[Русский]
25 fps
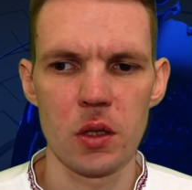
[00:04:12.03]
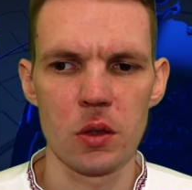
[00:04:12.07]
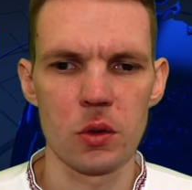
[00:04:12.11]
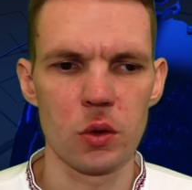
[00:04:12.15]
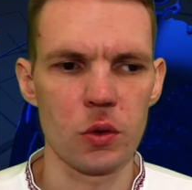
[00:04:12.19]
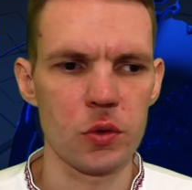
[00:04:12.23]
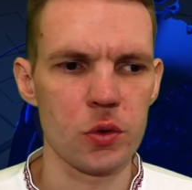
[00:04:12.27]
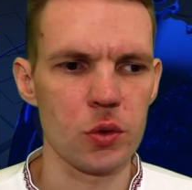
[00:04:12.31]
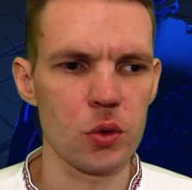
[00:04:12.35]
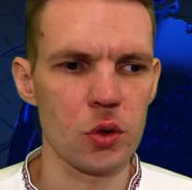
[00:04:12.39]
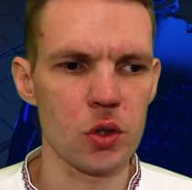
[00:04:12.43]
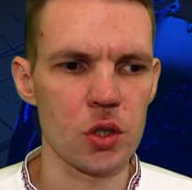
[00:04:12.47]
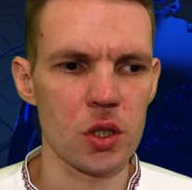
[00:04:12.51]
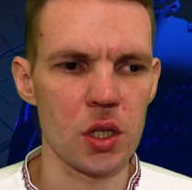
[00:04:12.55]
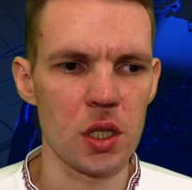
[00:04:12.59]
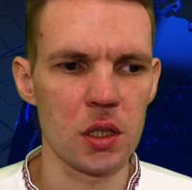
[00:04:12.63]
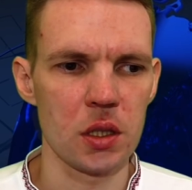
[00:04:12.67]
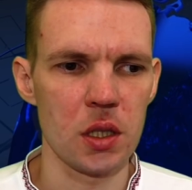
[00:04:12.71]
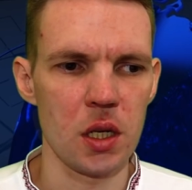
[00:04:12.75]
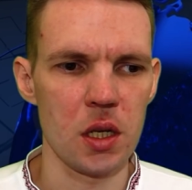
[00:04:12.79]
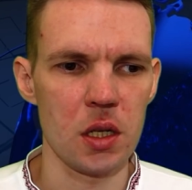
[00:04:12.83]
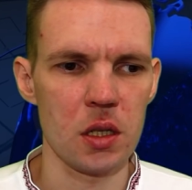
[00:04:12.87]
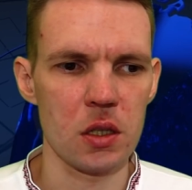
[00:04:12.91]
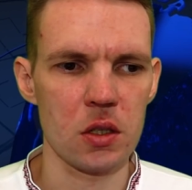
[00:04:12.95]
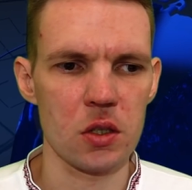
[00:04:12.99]
Но все же
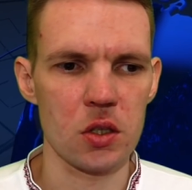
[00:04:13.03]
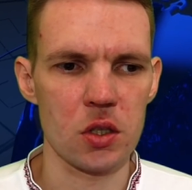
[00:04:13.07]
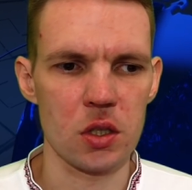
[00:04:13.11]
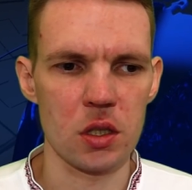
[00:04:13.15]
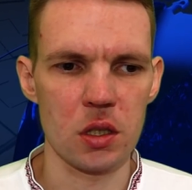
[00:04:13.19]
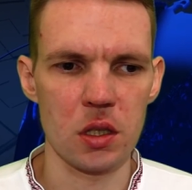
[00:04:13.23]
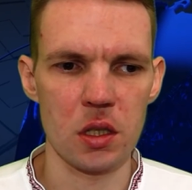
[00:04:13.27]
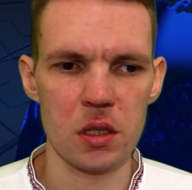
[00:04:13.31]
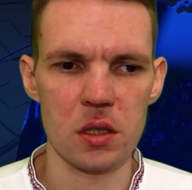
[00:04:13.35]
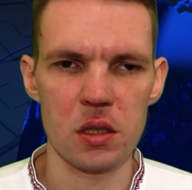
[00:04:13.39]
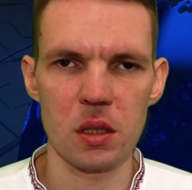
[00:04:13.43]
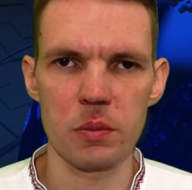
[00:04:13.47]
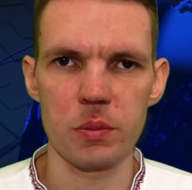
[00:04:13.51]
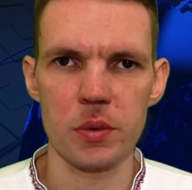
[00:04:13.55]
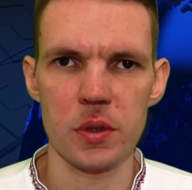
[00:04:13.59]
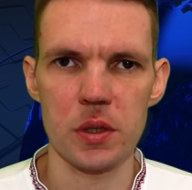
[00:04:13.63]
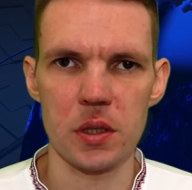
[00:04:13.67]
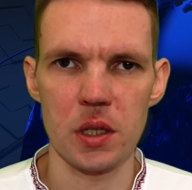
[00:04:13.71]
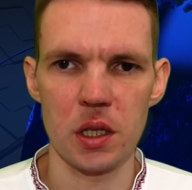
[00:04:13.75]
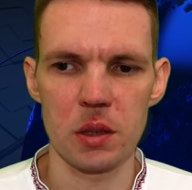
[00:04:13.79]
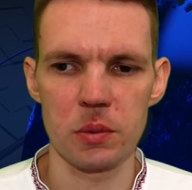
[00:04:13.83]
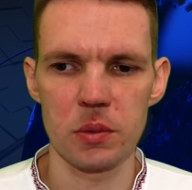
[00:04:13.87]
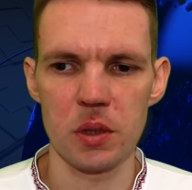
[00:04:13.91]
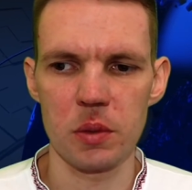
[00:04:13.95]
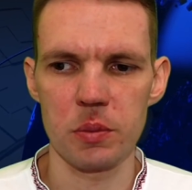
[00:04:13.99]
она решилась
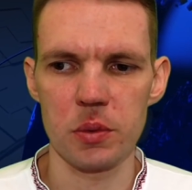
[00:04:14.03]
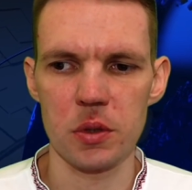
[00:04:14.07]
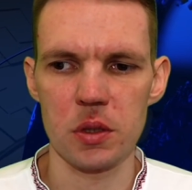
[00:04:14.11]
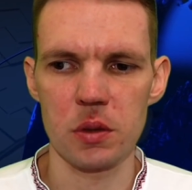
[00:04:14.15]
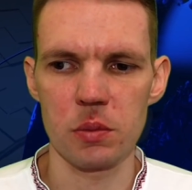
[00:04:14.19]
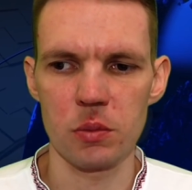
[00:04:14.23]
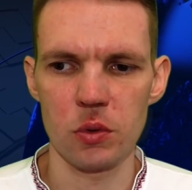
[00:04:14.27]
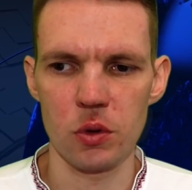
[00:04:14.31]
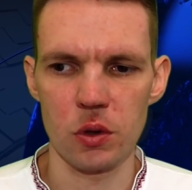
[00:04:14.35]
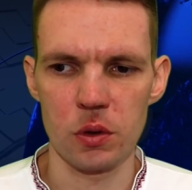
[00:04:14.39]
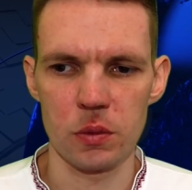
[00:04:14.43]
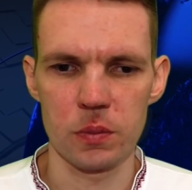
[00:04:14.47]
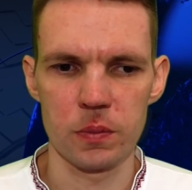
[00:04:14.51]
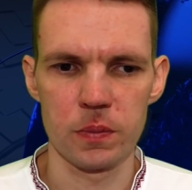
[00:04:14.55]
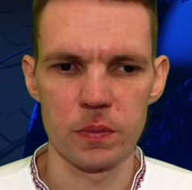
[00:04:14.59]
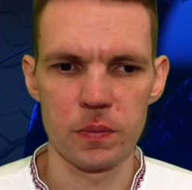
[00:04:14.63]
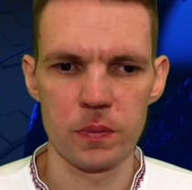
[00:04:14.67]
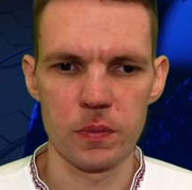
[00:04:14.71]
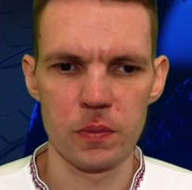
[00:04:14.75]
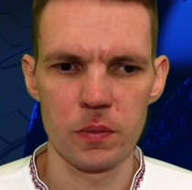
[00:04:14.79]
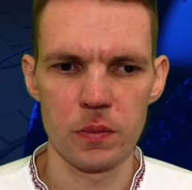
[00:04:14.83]
написать мне письмо.